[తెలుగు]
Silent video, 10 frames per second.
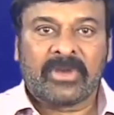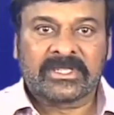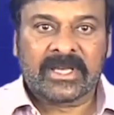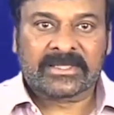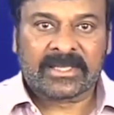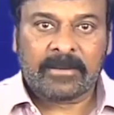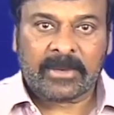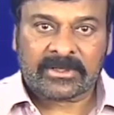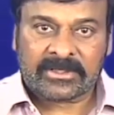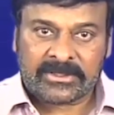వ్యక్తిగతంగా
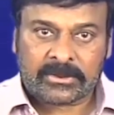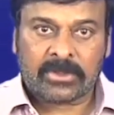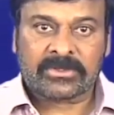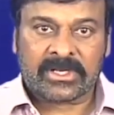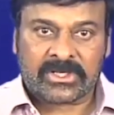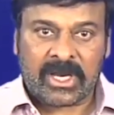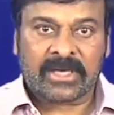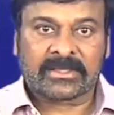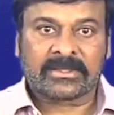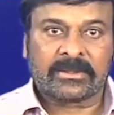మనం తీసుకోవాల్సిన
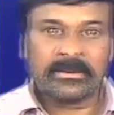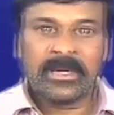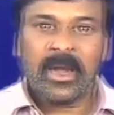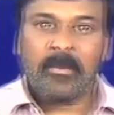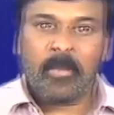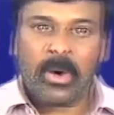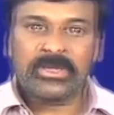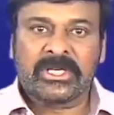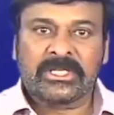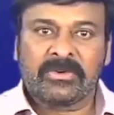జాగ్రత్తలు
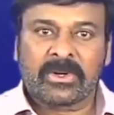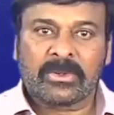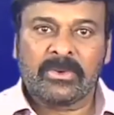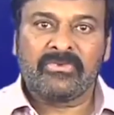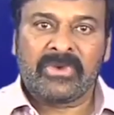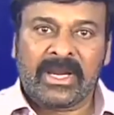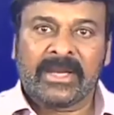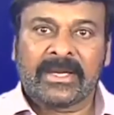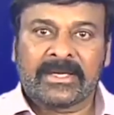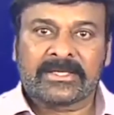మోచేతి వరకు
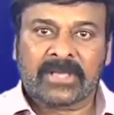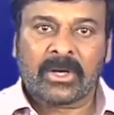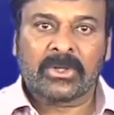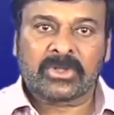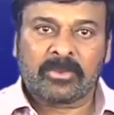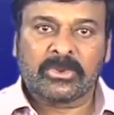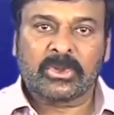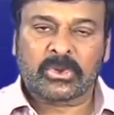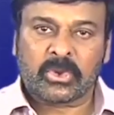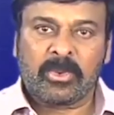వీలైనన్నిసార్లు
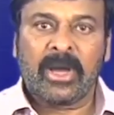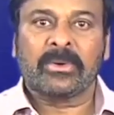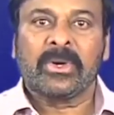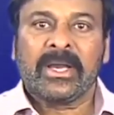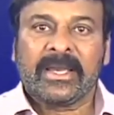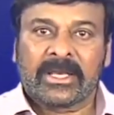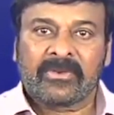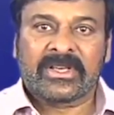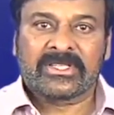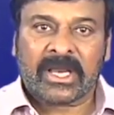సబ్బుతో సుమారు
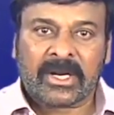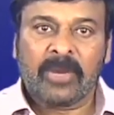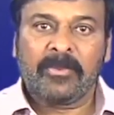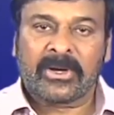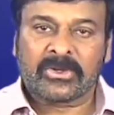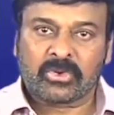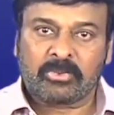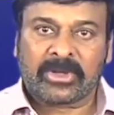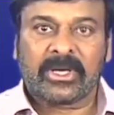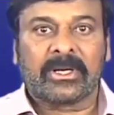ఇరవై సెకండ్ల పాటు
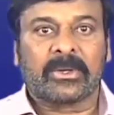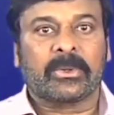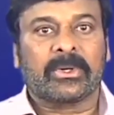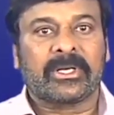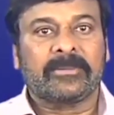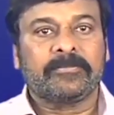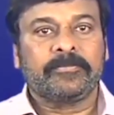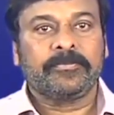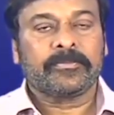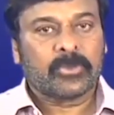శుభ్రంగా కడుక్కోండి
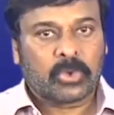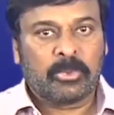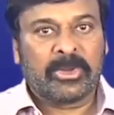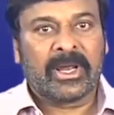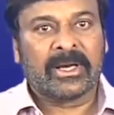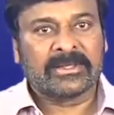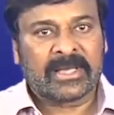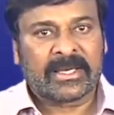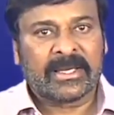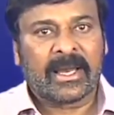తుమ్మిన
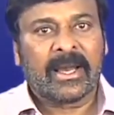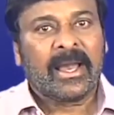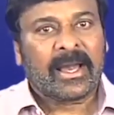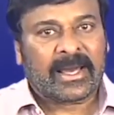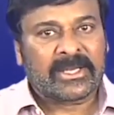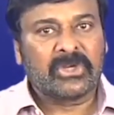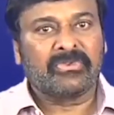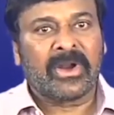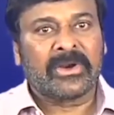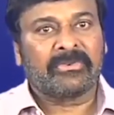దగ్గిన
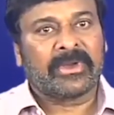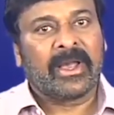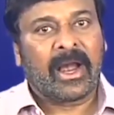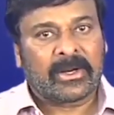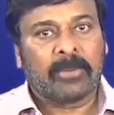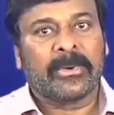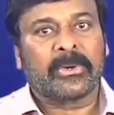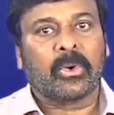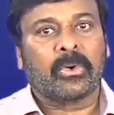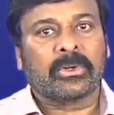ఖర్చీఫ్ లాంటివి అడ్డం
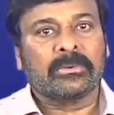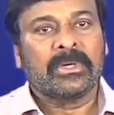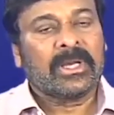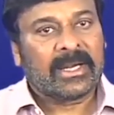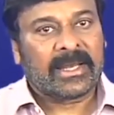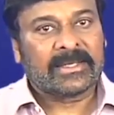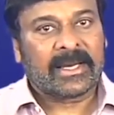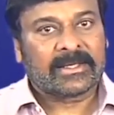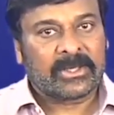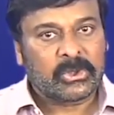పెట్టుకోవటం
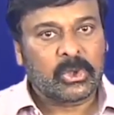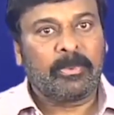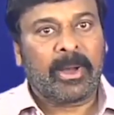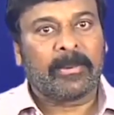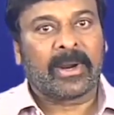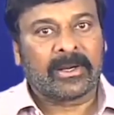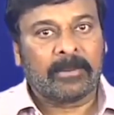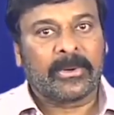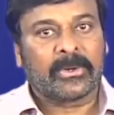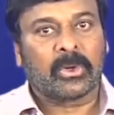లేదా టిష్యూ పేపర్
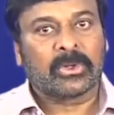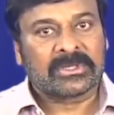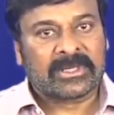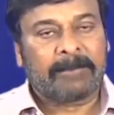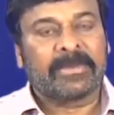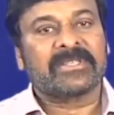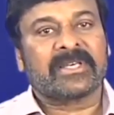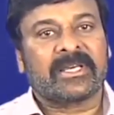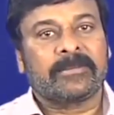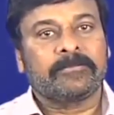అడ్డం పెట్టుకోవడం
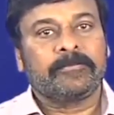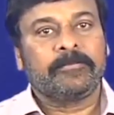తప్పనిసరి